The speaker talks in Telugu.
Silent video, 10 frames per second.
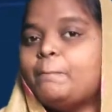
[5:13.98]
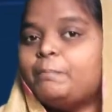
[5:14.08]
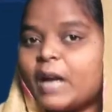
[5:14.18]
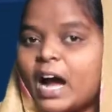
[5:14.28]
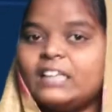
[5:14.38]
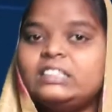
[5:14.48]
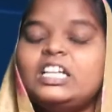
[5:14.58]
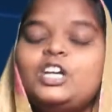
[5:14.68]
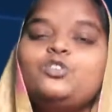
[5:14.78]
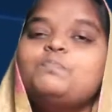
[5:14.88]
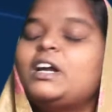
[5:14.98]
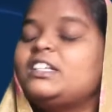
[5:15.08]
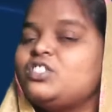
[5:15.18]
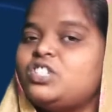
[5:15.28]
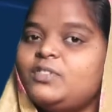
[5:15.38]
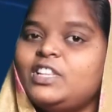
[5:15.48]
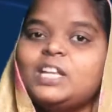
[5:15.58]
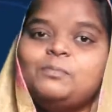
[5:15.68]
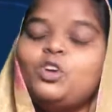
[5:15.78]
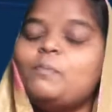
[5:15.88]
ప్రార్థనలు మన
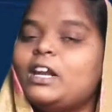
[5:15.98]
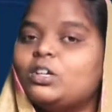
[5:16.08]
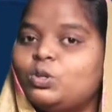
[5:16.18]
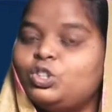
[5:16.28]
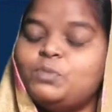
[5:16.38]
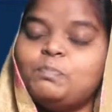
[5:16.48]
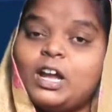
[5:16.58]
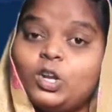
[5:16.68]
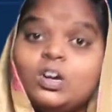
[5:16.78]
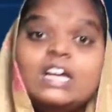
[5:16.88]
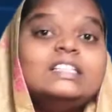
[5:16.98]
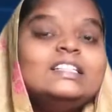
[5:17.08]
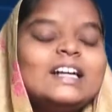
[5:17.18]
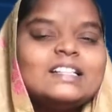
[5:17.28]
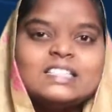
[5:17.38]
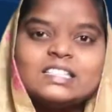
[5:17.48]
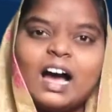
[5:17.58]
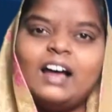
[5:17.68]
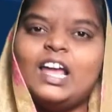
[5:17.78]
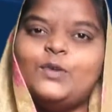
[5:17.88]
జీవితంలో మన కుటుంబాల్లో ఇంకా
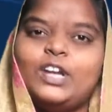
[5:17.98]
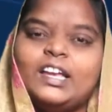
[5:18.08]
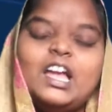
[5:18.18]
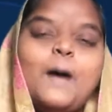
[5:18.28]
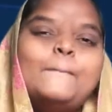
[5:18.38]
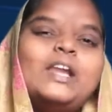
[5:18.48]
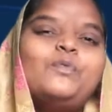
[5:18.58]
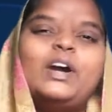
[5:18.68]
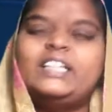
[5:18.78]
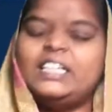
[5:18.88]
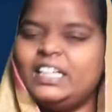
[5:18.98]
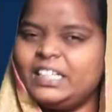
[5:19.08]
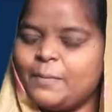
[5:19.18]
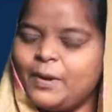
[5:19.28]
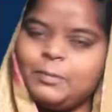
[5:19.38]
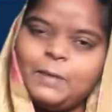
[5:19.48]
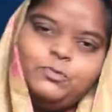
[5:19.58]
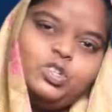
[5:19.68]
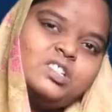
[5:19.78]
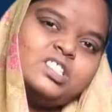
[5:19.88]
చాలా ఉన్నాయి మరి వాటన్నిటికీ మనం
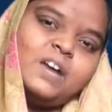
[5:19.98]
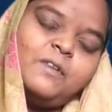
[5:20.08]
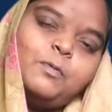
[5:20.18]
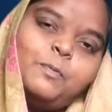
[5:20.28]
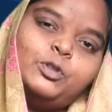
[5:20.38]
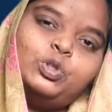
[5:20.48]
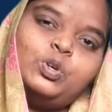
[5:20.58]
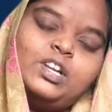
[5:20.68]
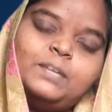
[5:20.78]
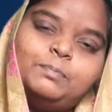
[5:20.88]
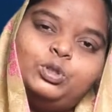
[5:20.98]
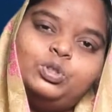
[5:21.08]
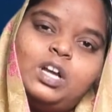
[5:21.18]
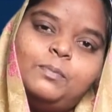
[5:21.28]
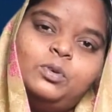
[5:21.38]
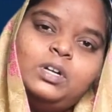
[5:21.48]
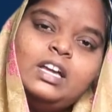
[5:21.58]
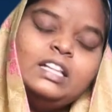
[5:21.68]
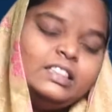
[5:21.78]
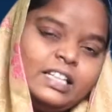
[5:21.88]
ఎందుకు జవాబు పొందుకోలేకపోతున్నాము
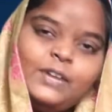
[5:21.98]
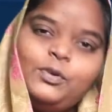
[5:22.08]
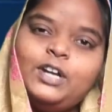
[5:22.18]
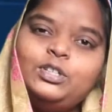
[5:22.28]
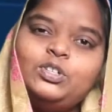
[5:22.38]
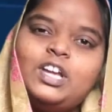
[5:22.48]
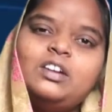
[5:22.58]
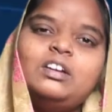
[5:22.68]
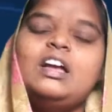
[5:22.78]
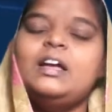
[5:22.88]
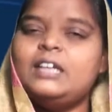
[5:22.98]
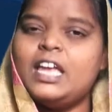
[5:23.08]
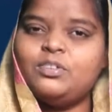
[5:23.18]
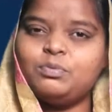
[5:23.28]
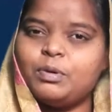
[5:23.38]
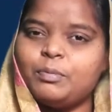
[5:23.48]
దేవుడు అంటున్నారు నేను